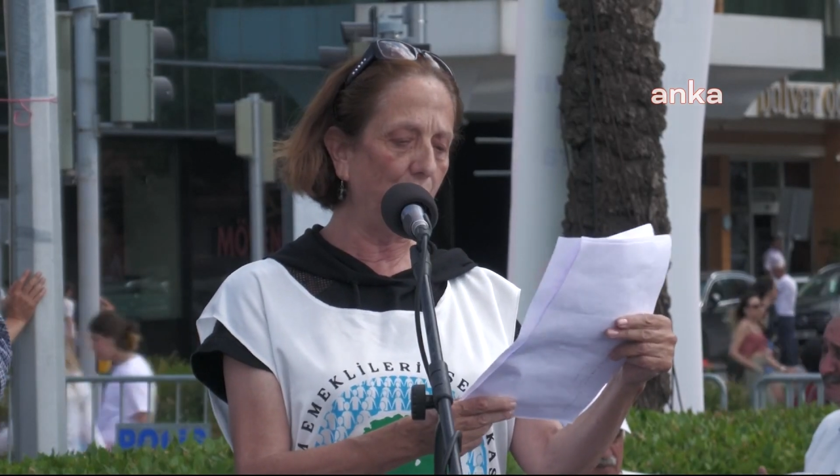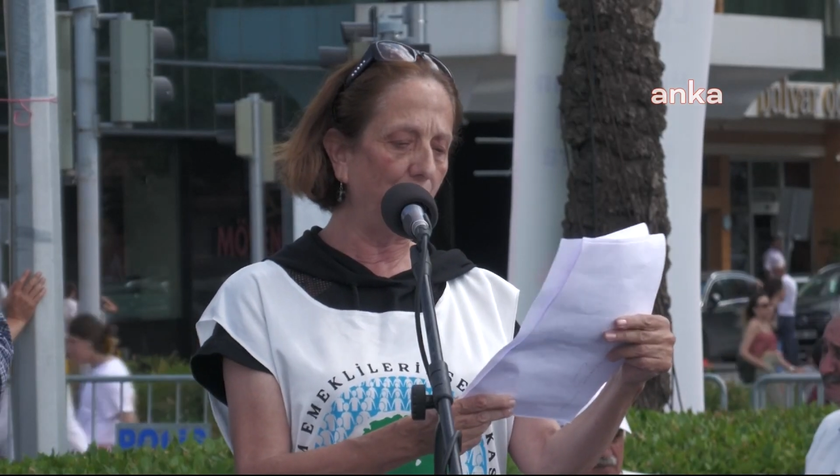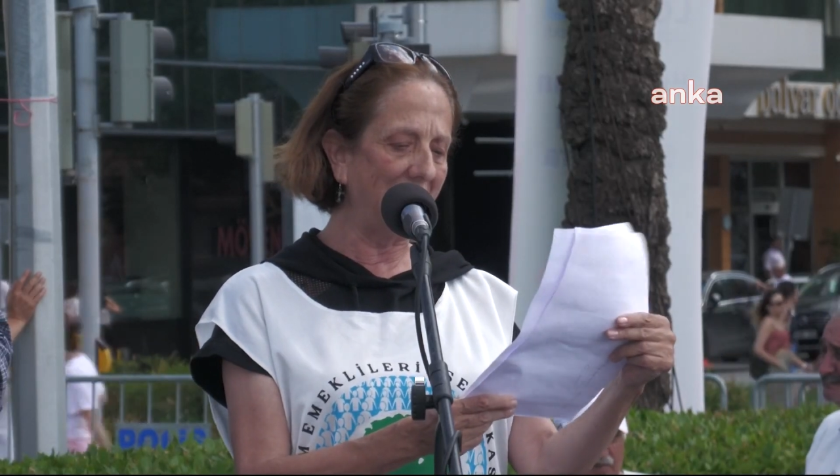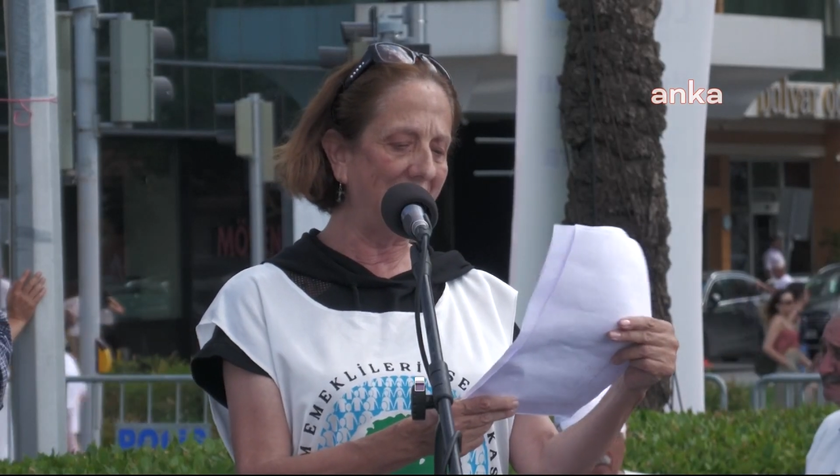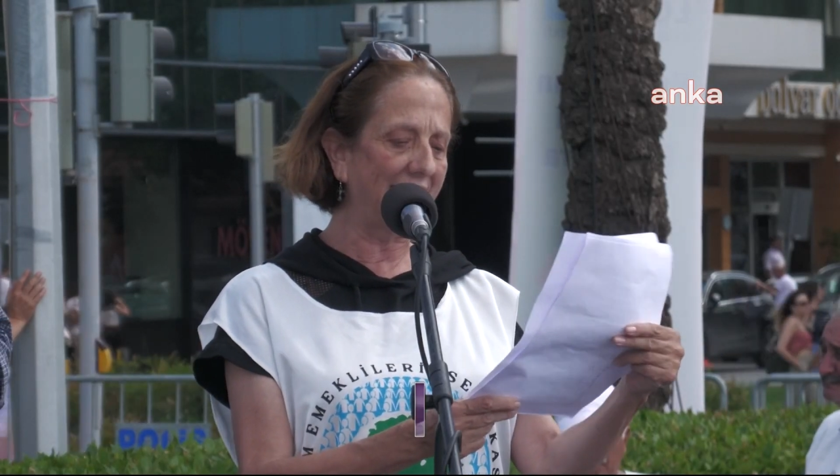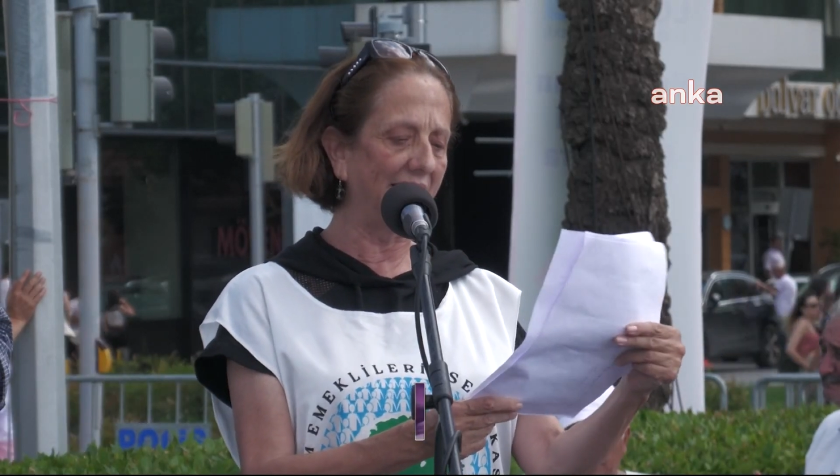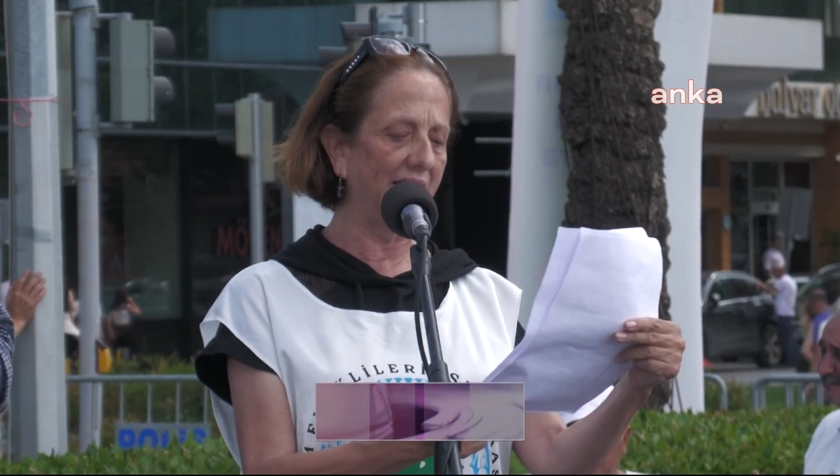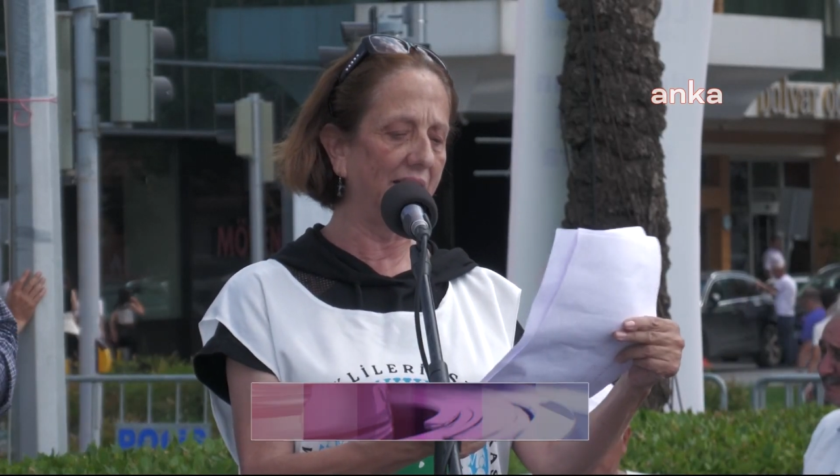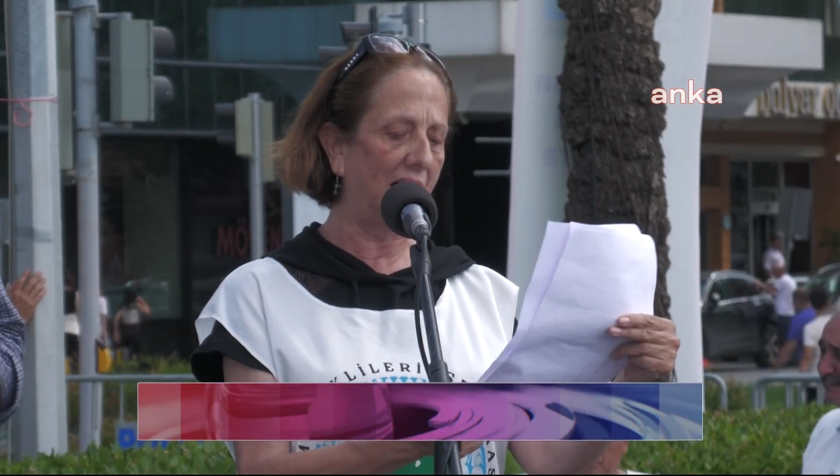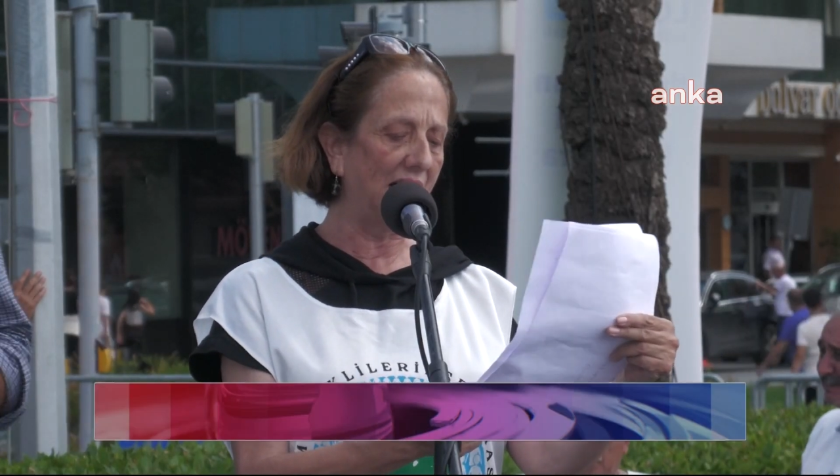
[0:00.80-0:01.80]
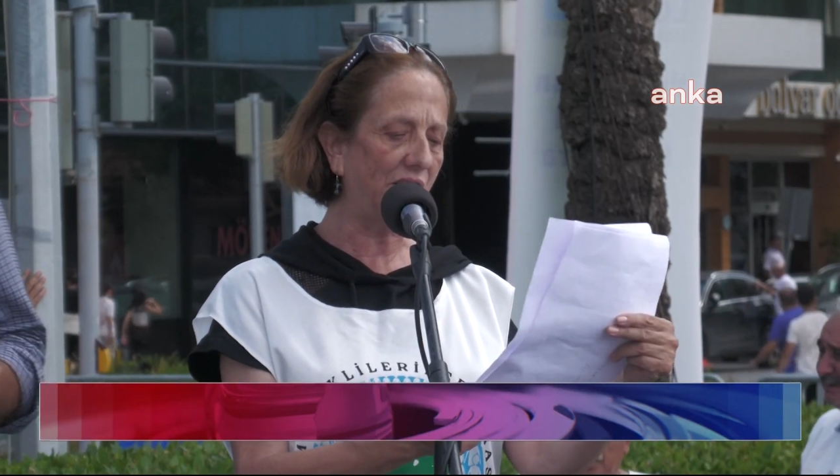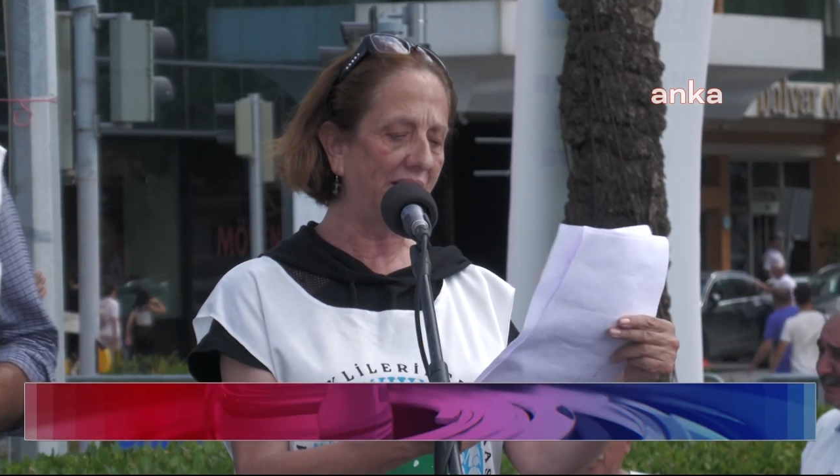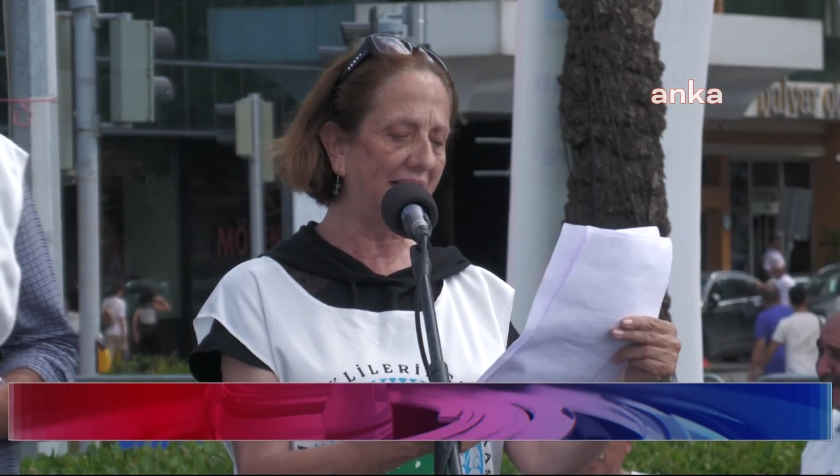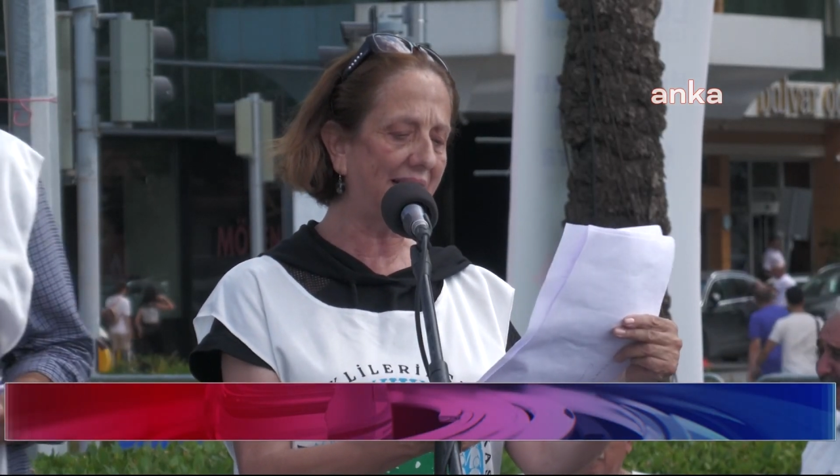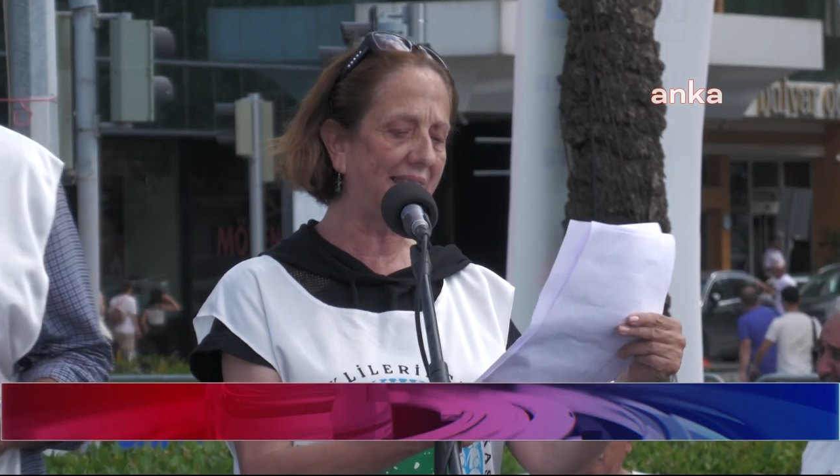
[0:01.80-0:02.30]
milyon insanın
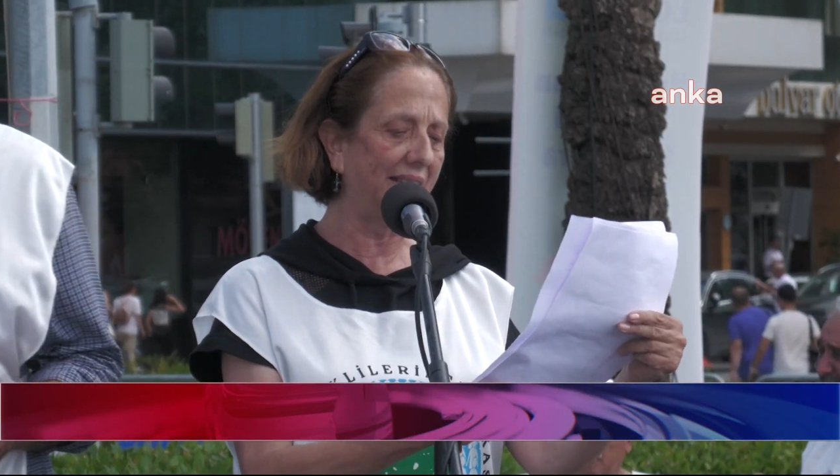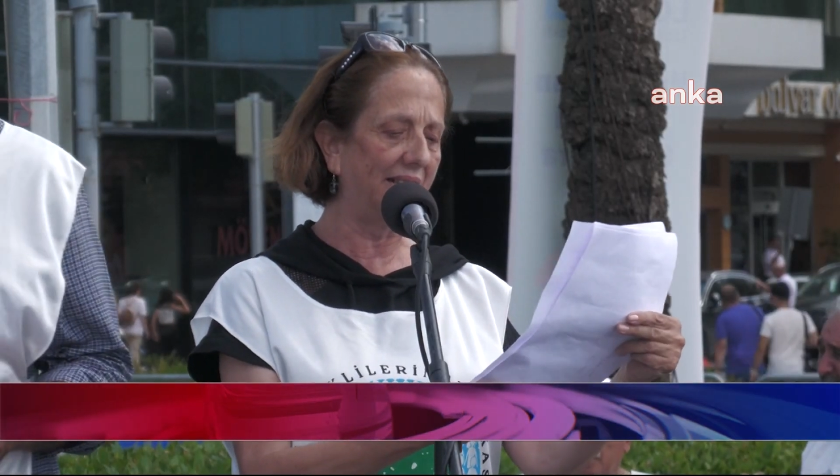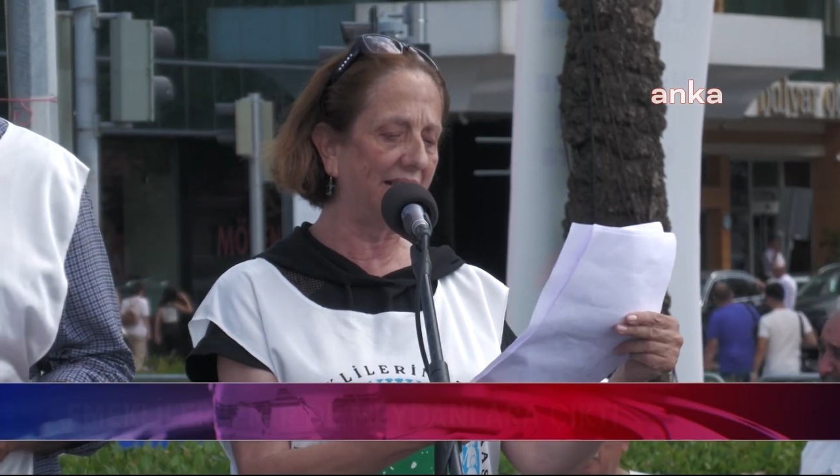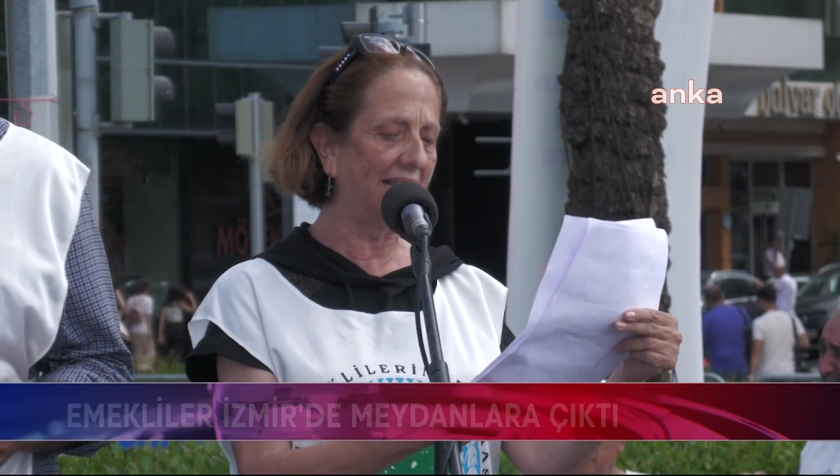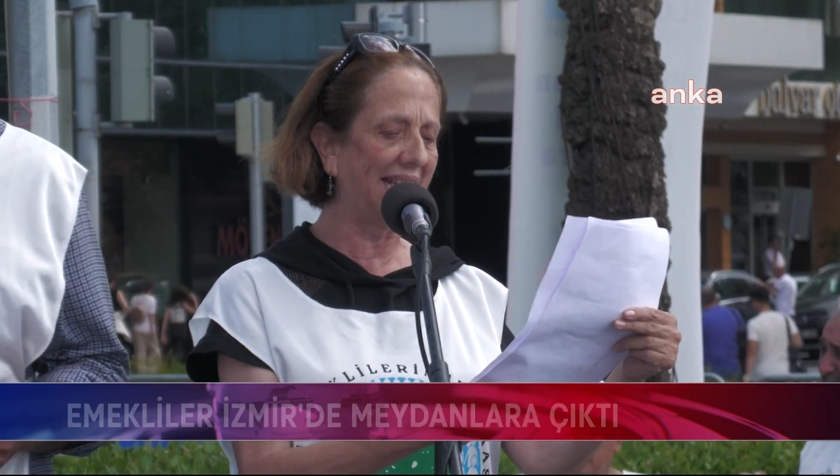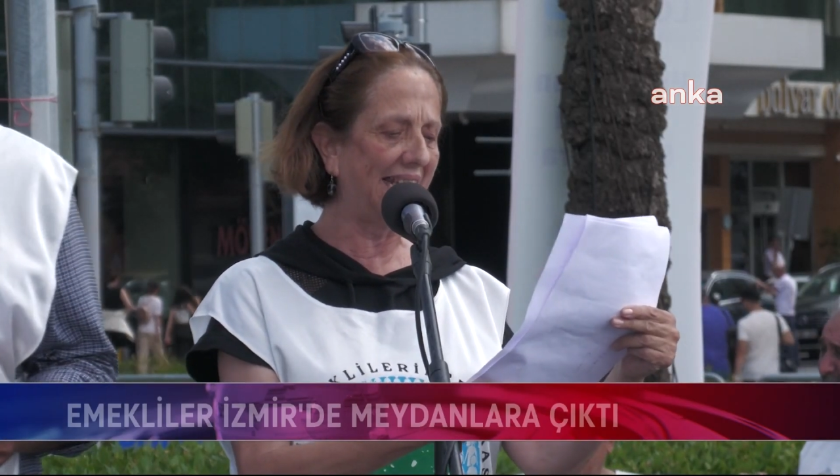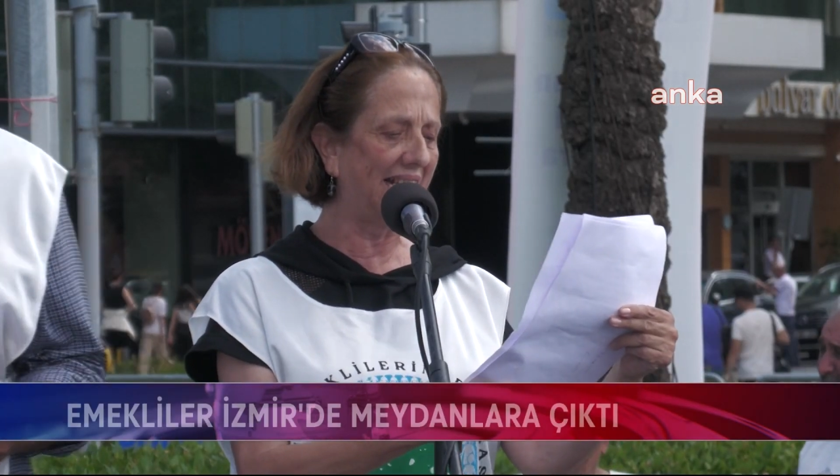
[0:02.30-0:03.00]
açlık sınırının